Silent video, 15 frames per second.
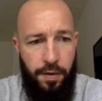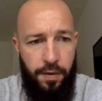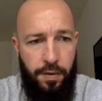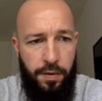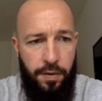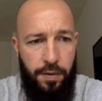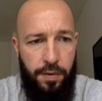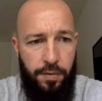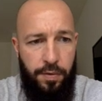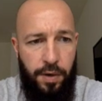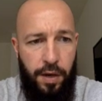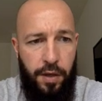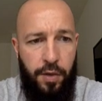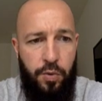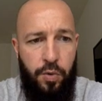euh,
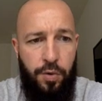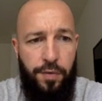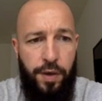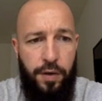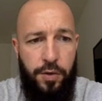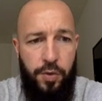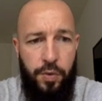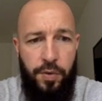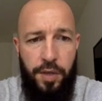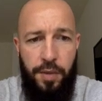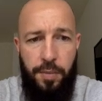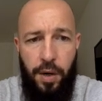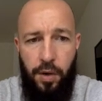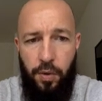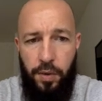voilà, Google Value
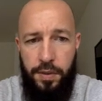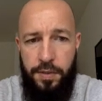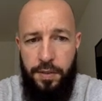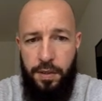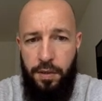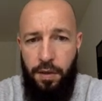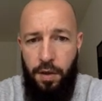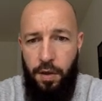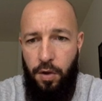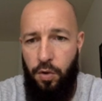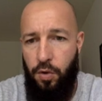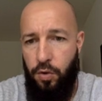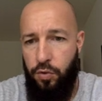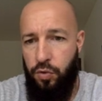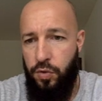Table, bah, alors ici,
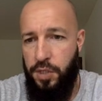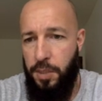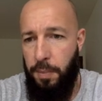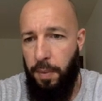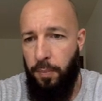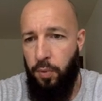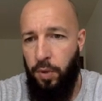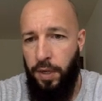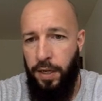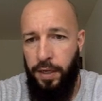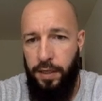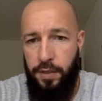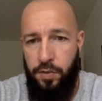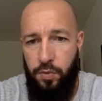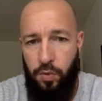je ne sais pas pour quelle
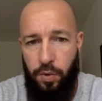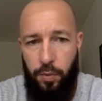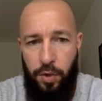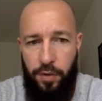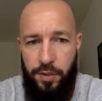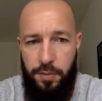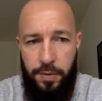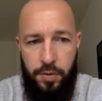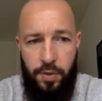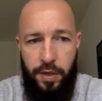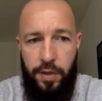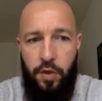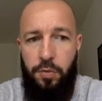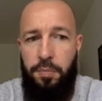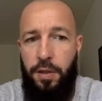raison, à mon avis, parce que
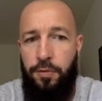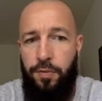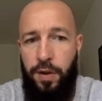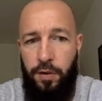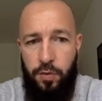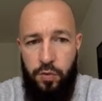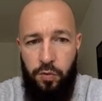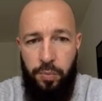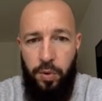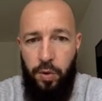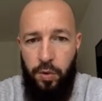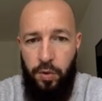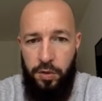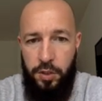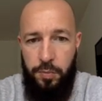les codes Betfair ne sont pas
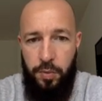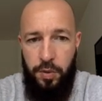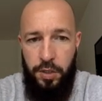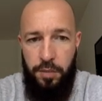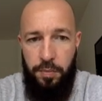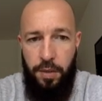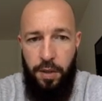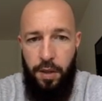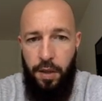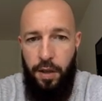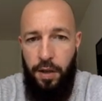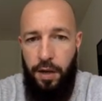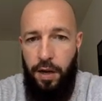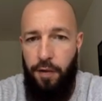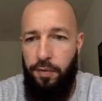encore disponibles
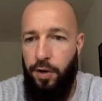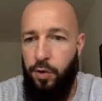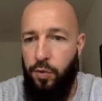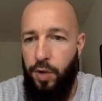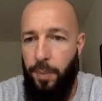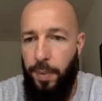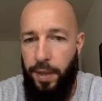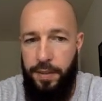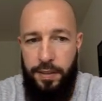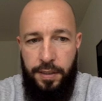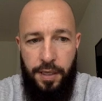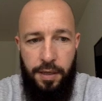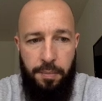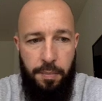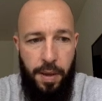la value n'est pas
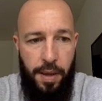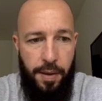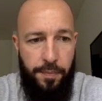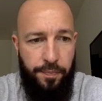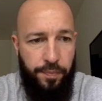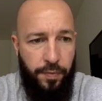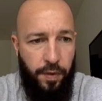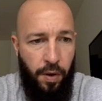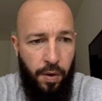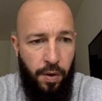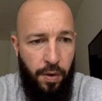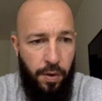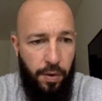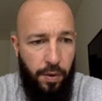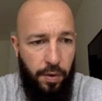indiquée, mais
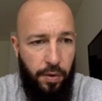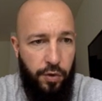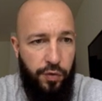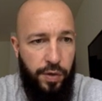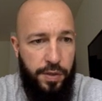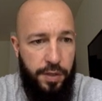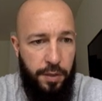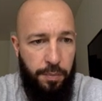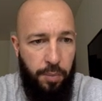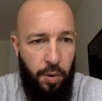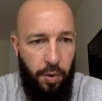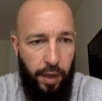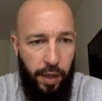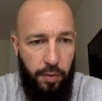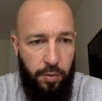euh, je vais essayer de
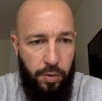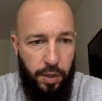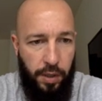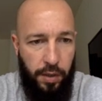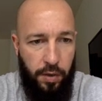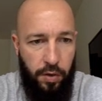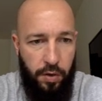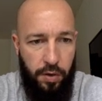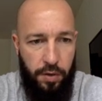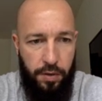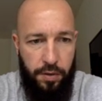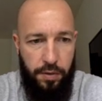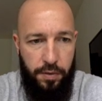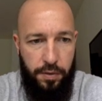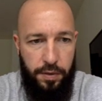prendre un autre
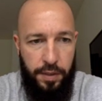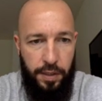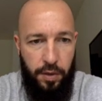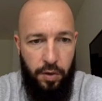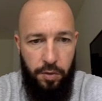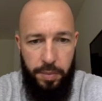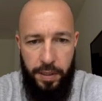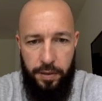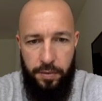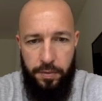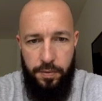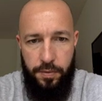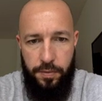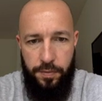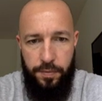écran. écran
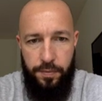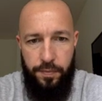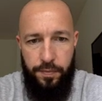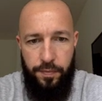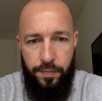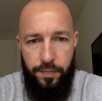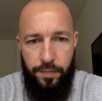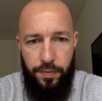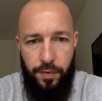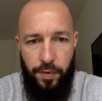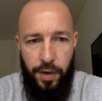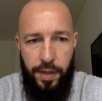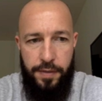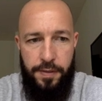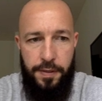pardon.
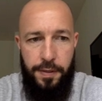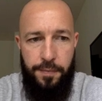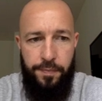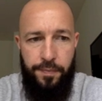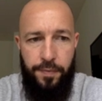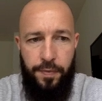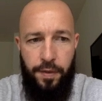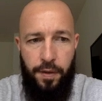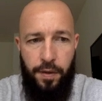Voilà, ici.